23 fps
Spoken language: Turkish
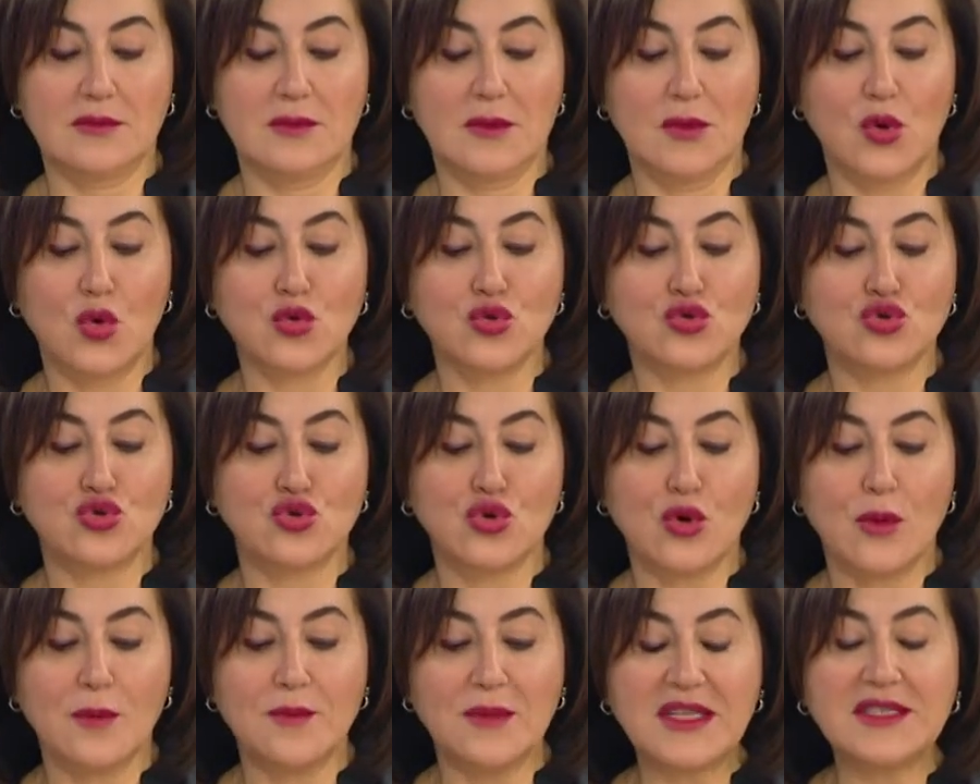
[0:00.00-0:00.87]

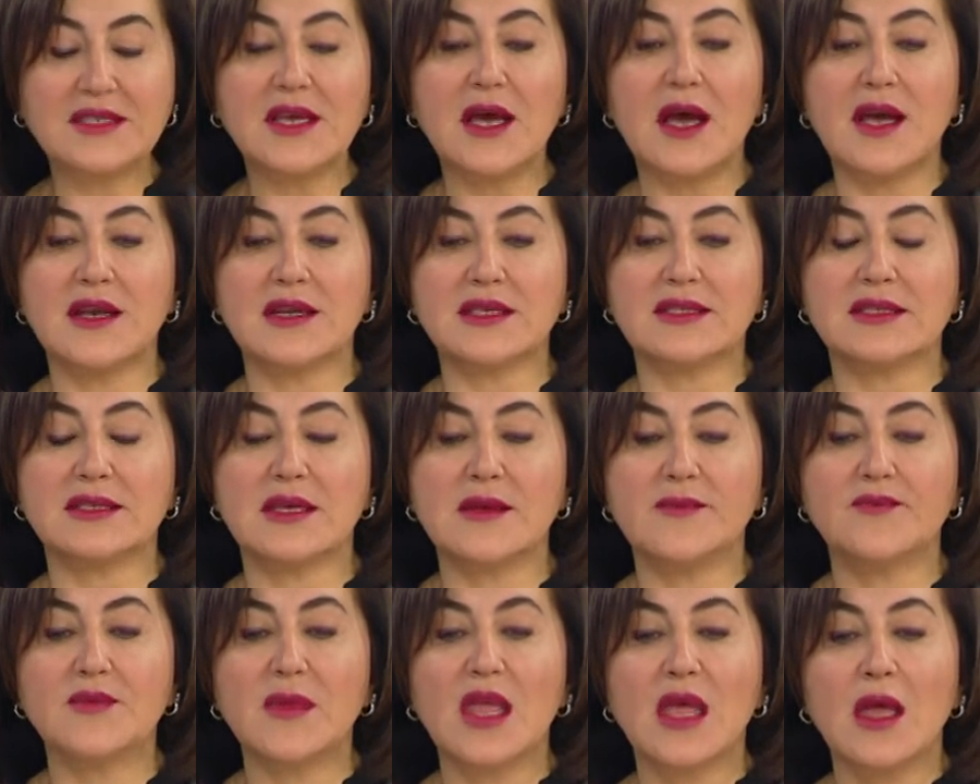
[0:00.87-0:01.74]
oluşuyor. Bir tanesi
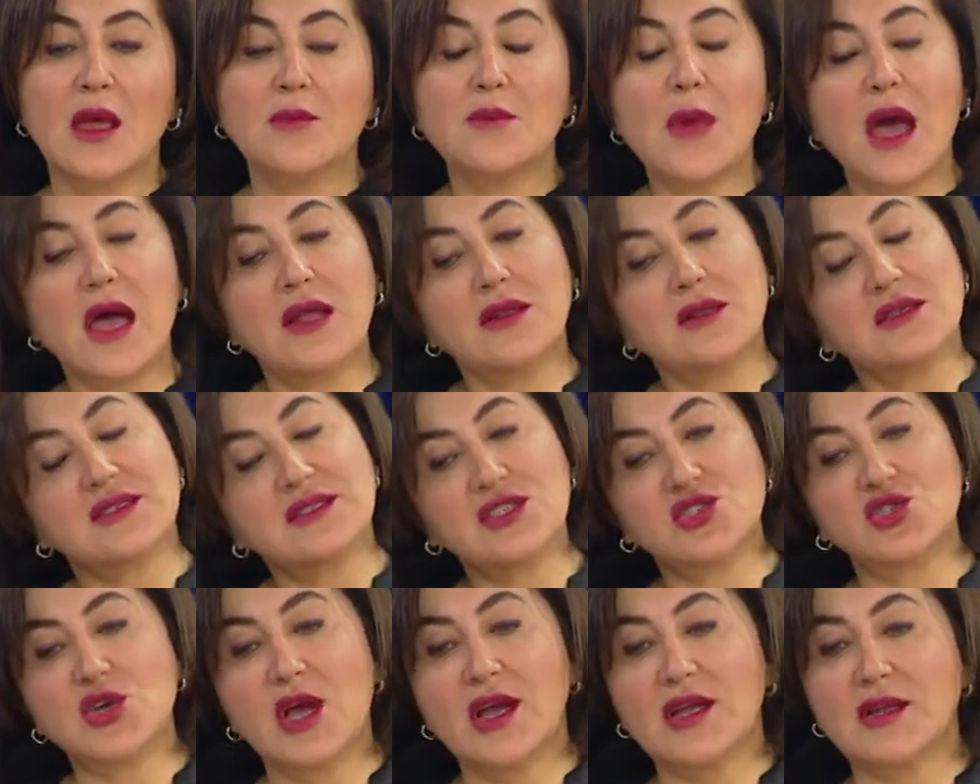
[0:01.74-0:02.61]
ben
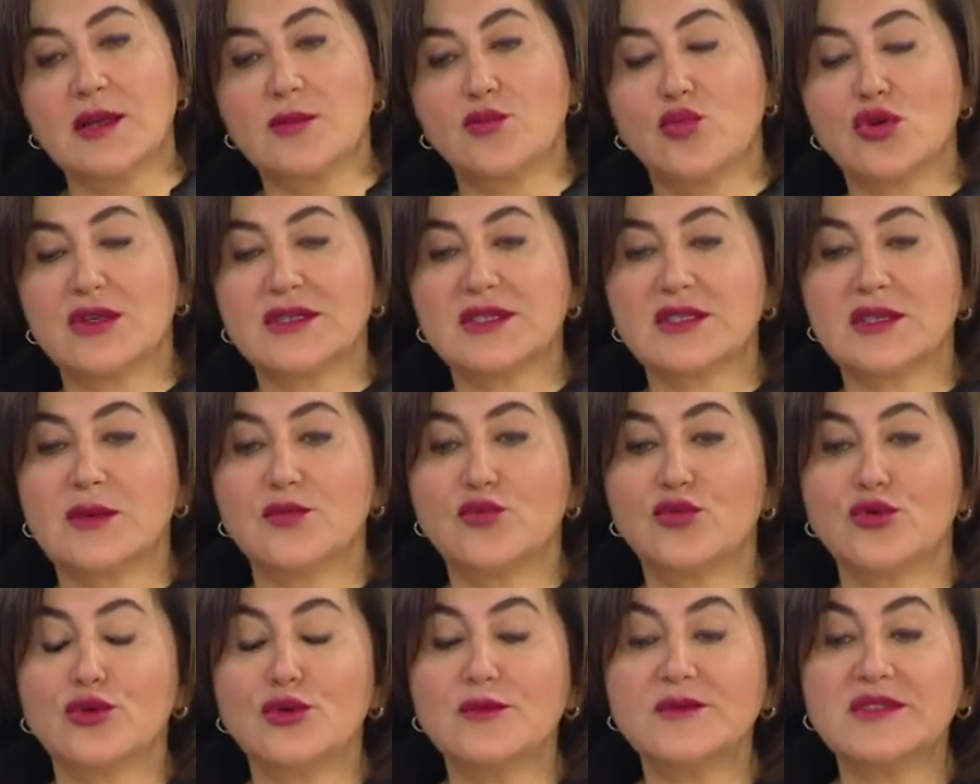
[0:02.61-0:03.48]
sıcak lipoliz
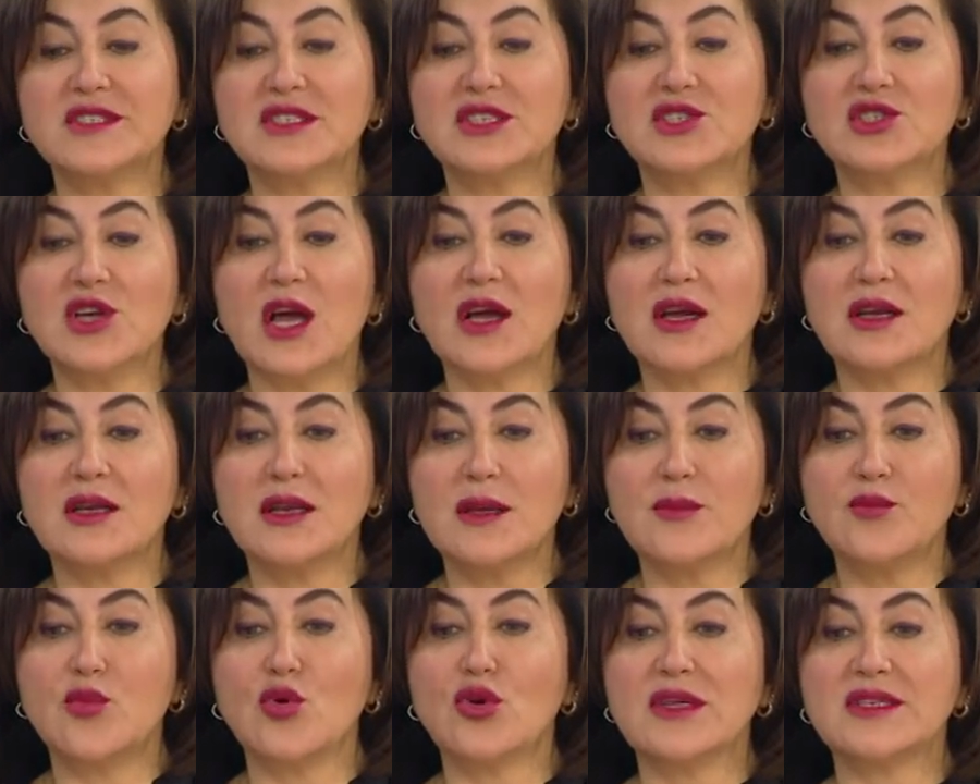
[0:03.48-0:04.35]
yapıyorum. Sıcak
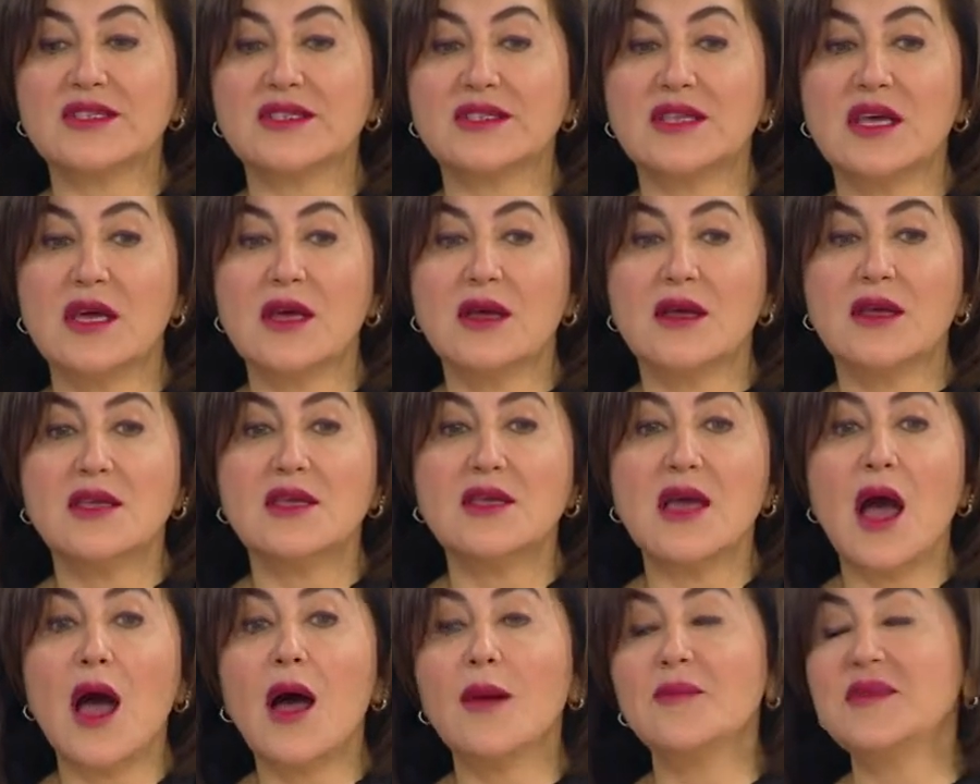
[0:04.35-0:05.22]
lipolizde
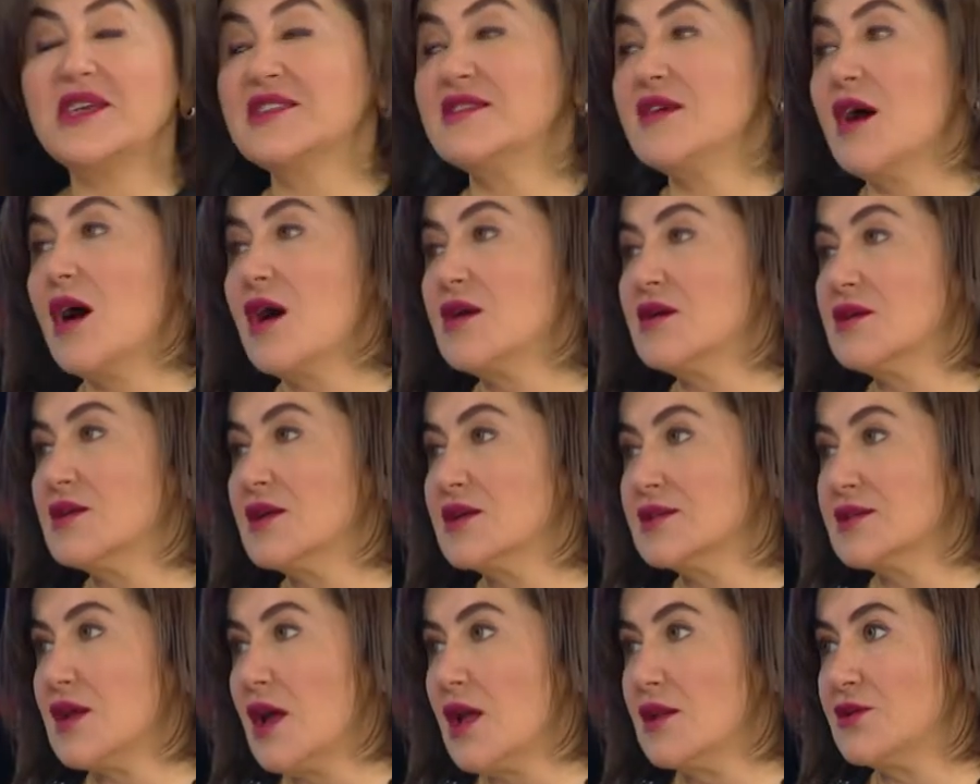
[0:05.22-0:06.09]
yağ miktarını
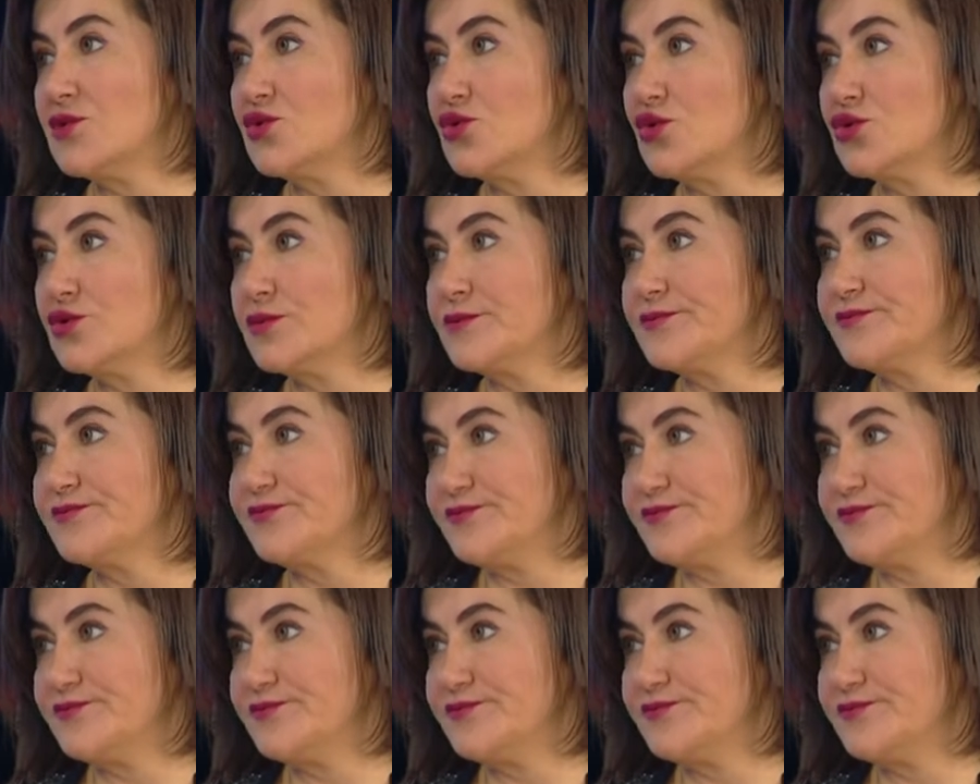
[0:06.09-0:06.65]
azaltıyorum.